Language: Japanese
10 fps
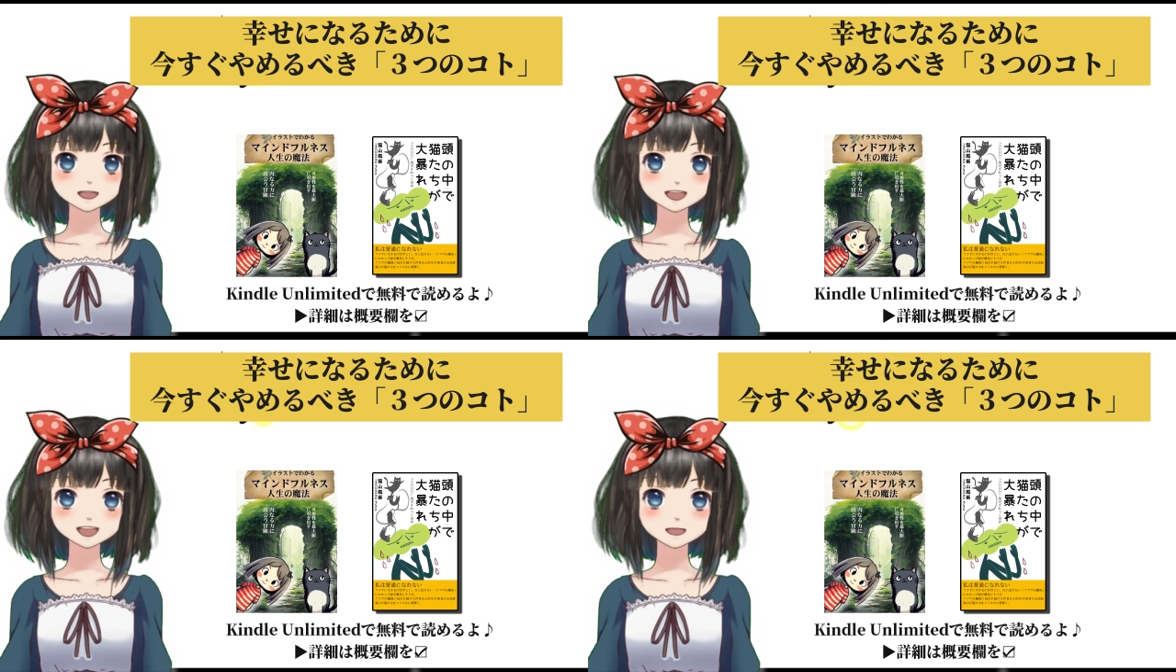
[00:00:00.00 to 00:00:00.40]

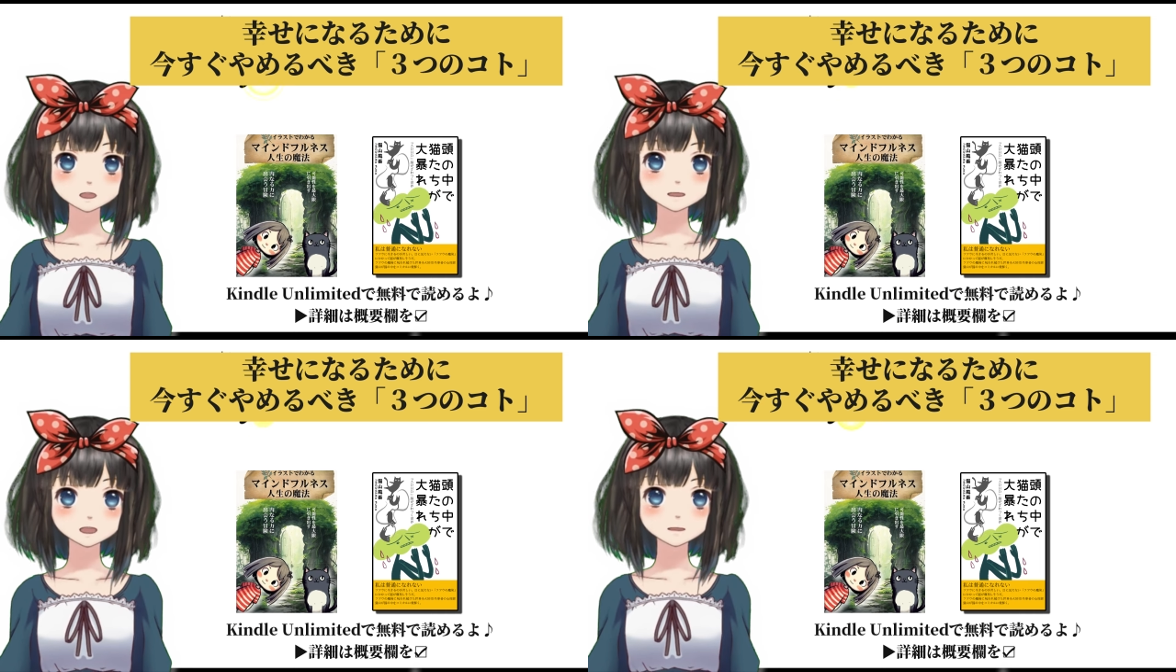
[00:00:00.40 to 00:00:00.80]
や
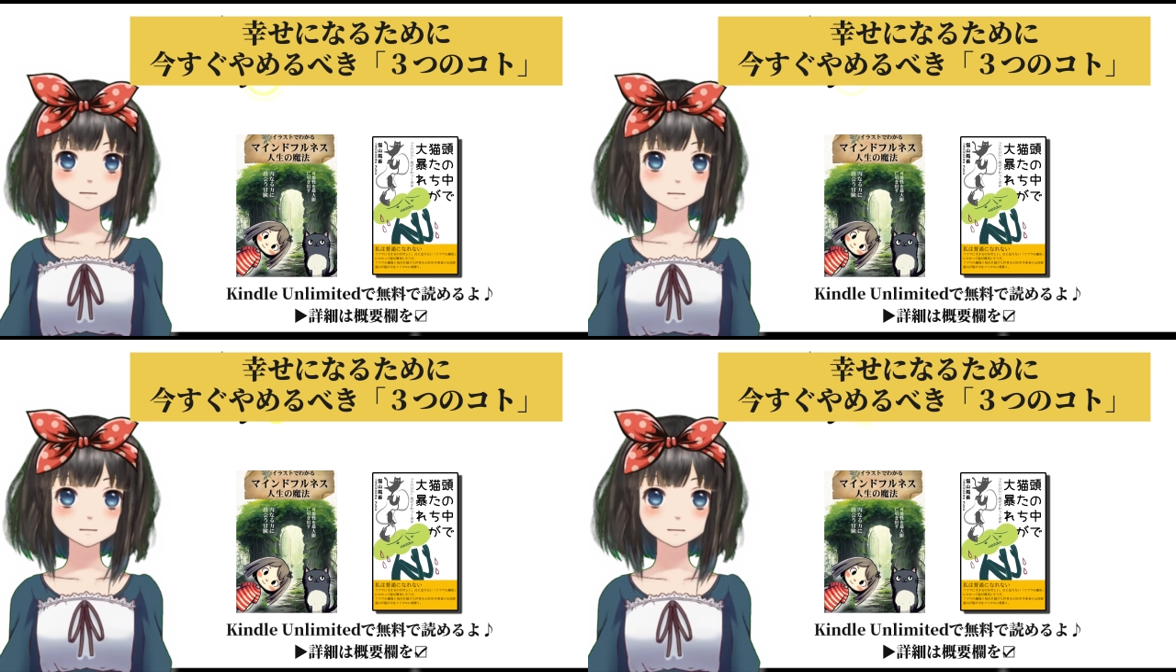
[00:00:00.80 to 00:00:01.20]
める
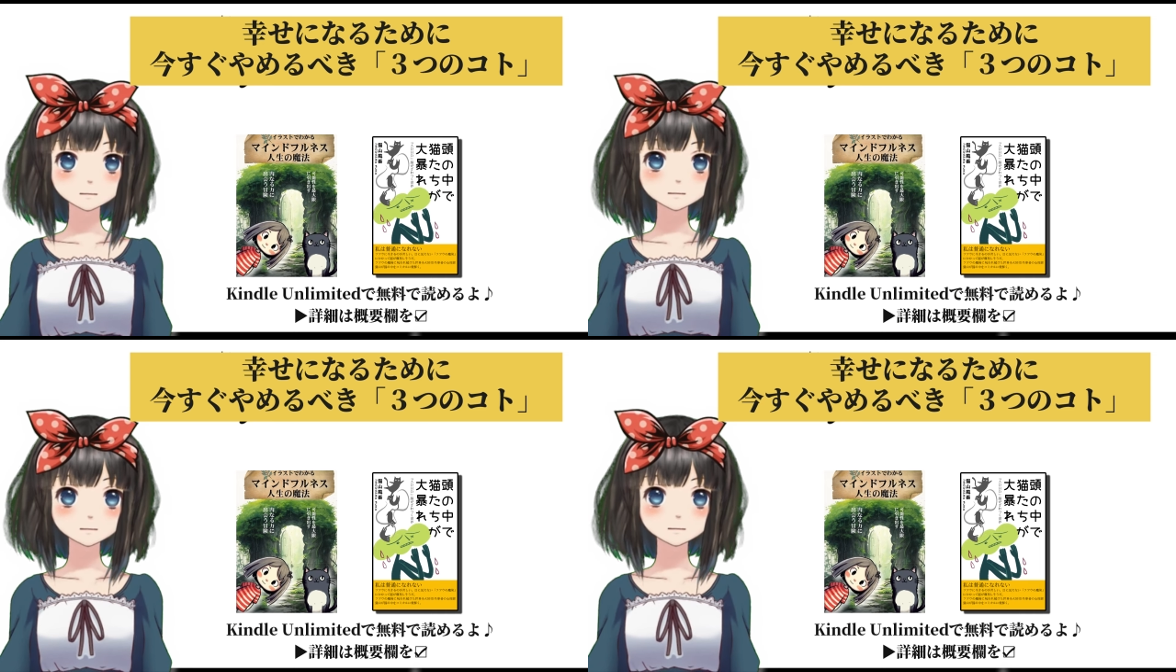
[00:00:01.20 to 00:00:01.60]
べ
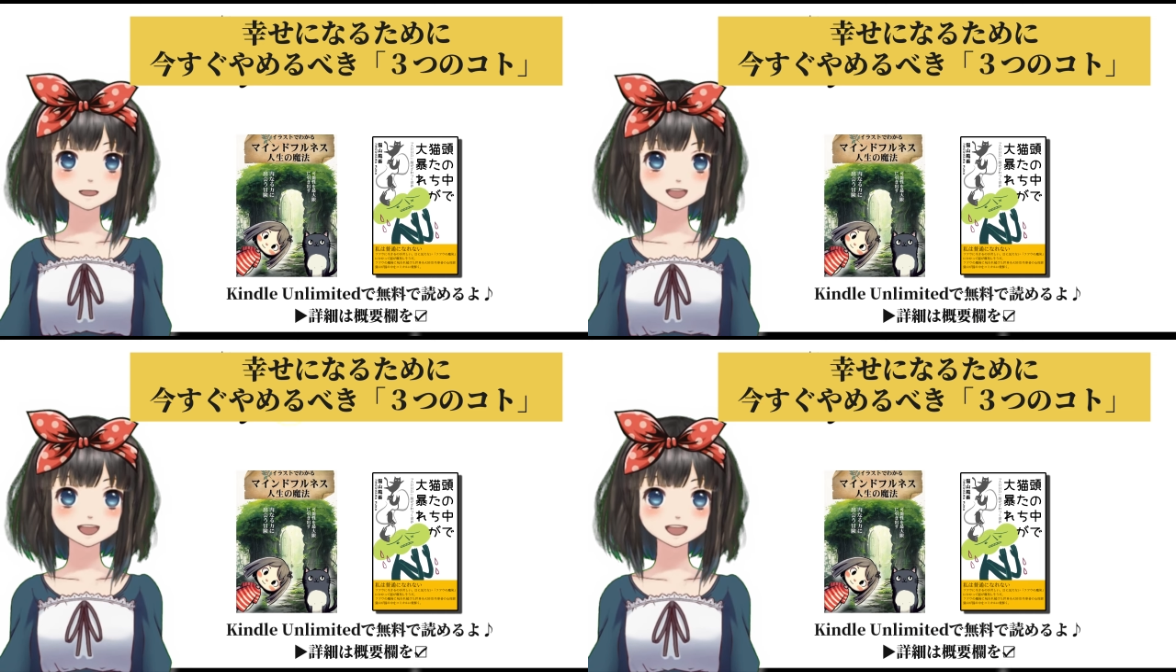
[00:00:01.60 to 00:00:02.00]
き
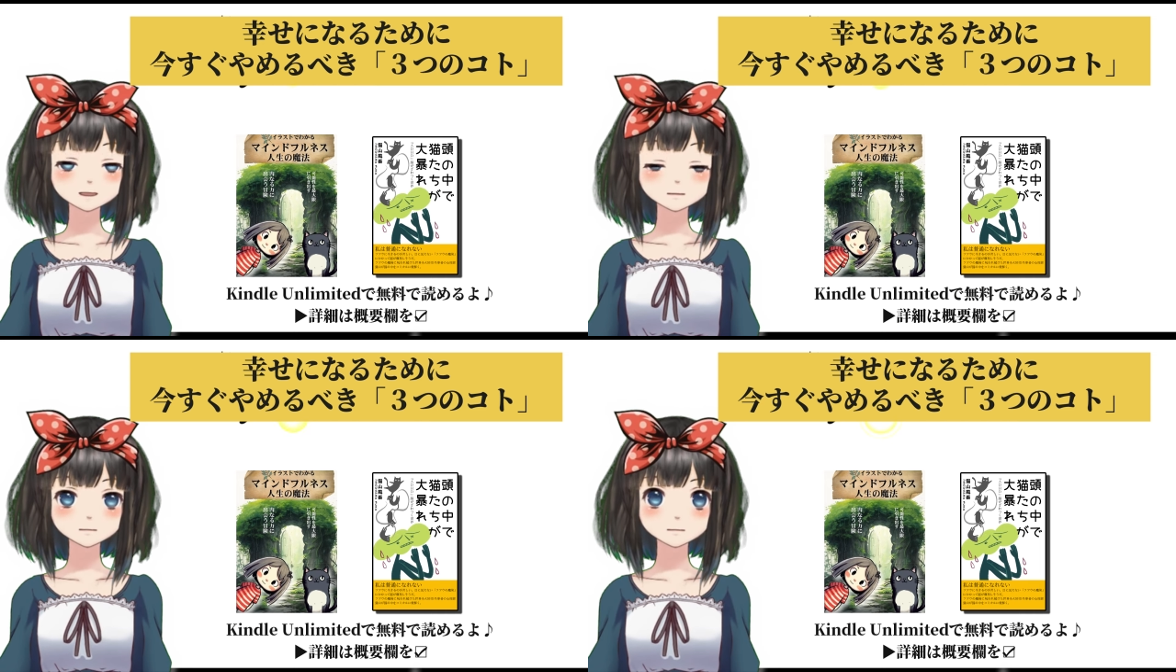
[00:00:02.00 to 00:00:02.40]
3つ
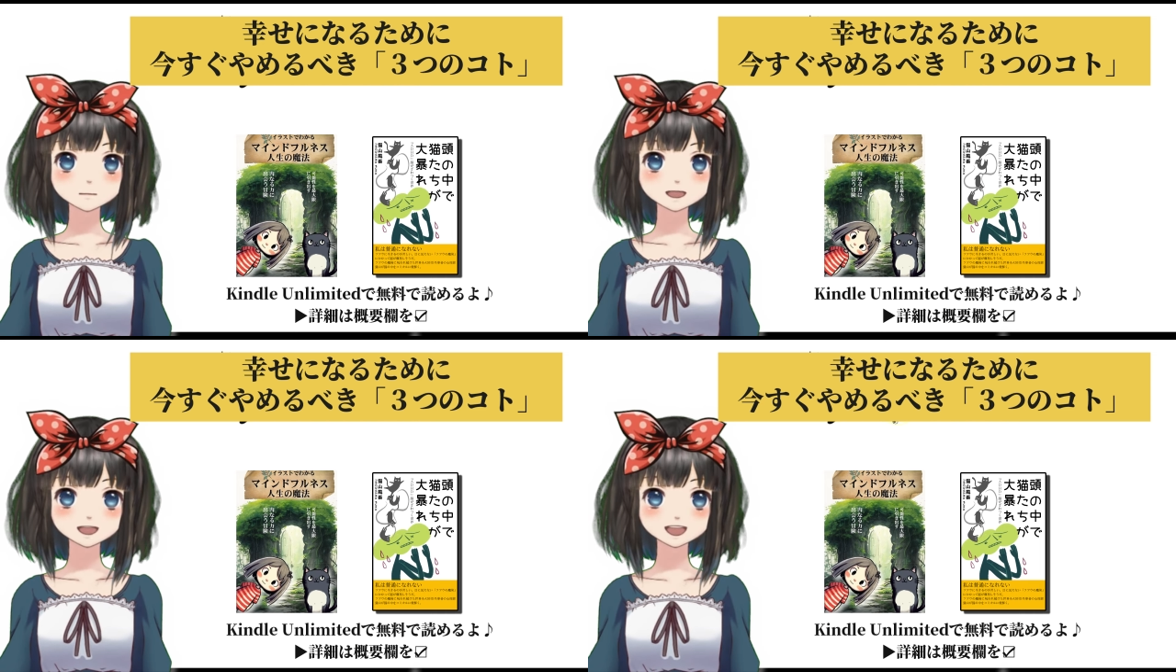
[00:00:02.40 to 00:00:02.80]
のこと
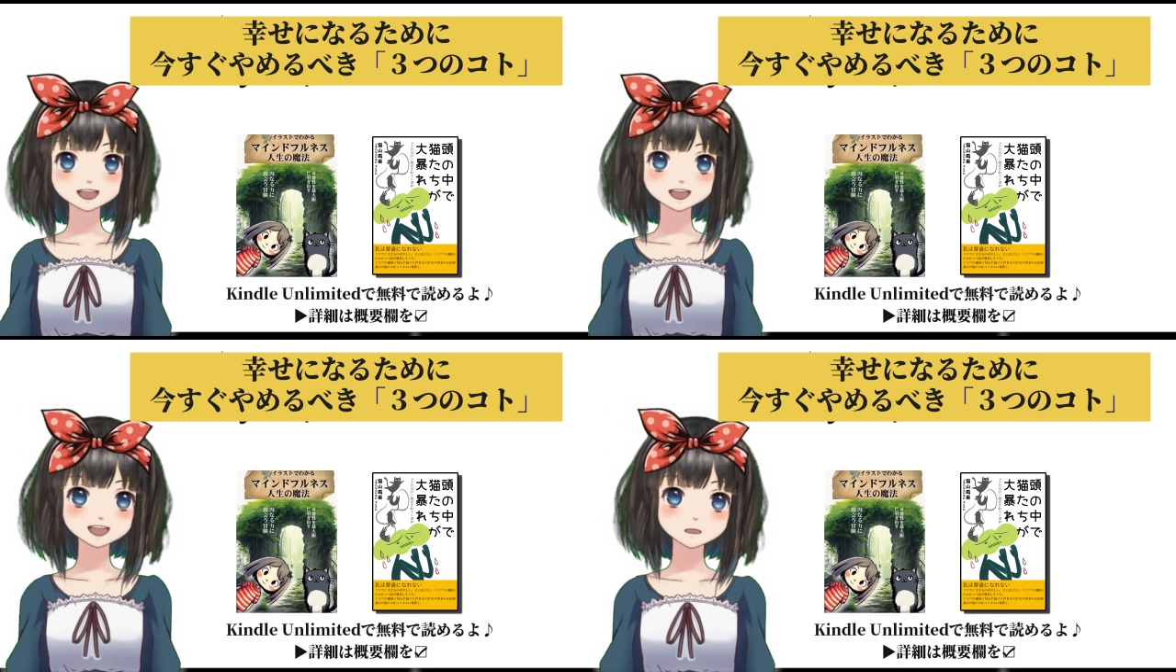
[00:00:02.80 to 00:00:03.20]
につい
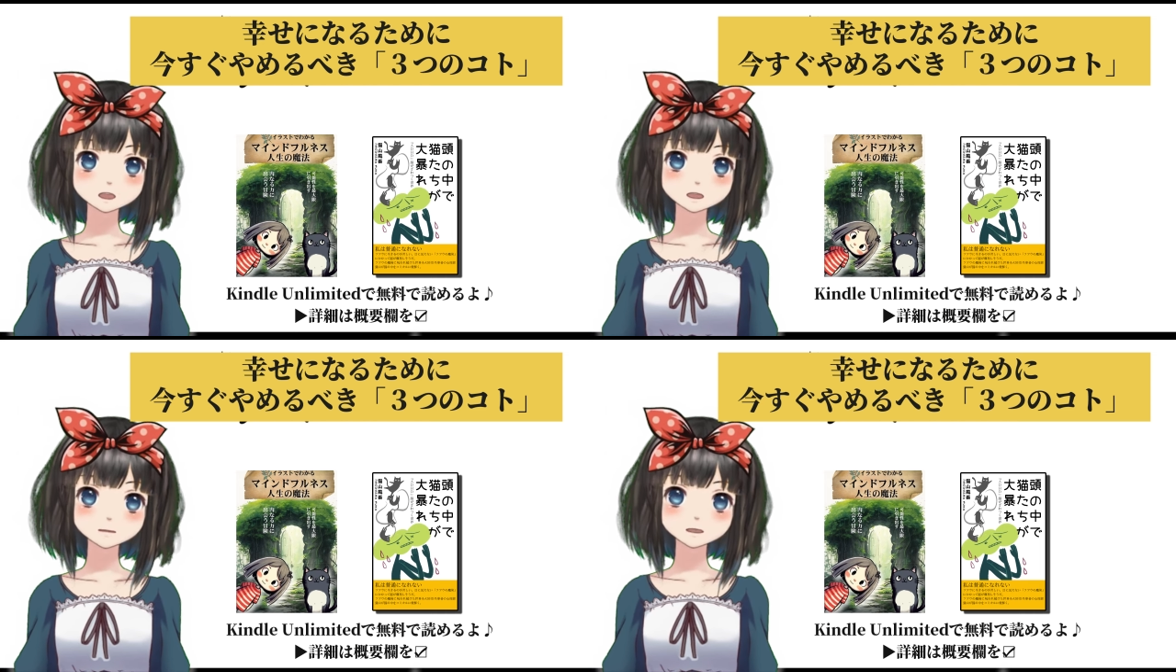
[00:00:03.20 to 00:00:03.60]
て考え
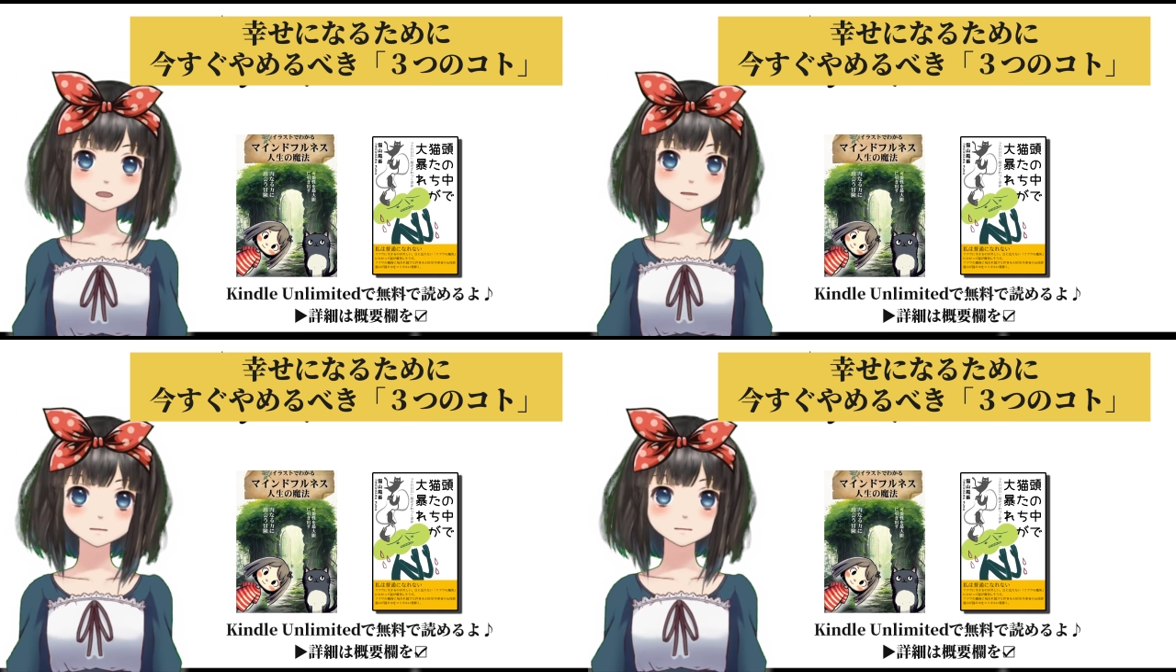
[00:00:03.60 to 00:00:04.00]
ていきたいん
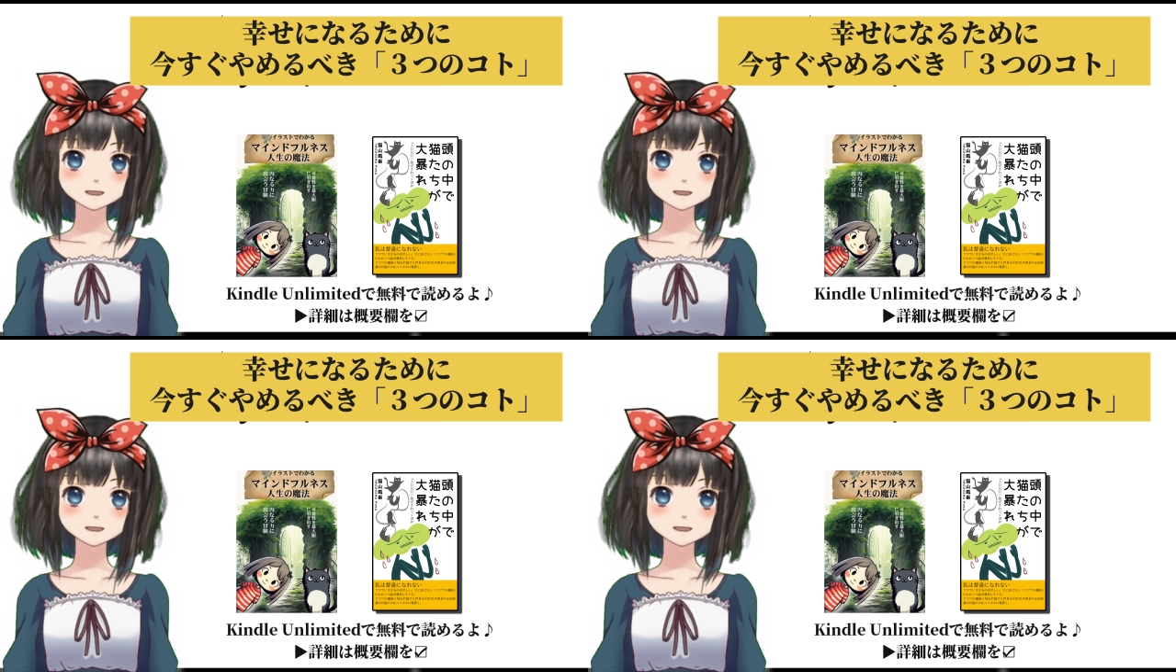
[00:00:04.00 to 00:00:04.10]
です。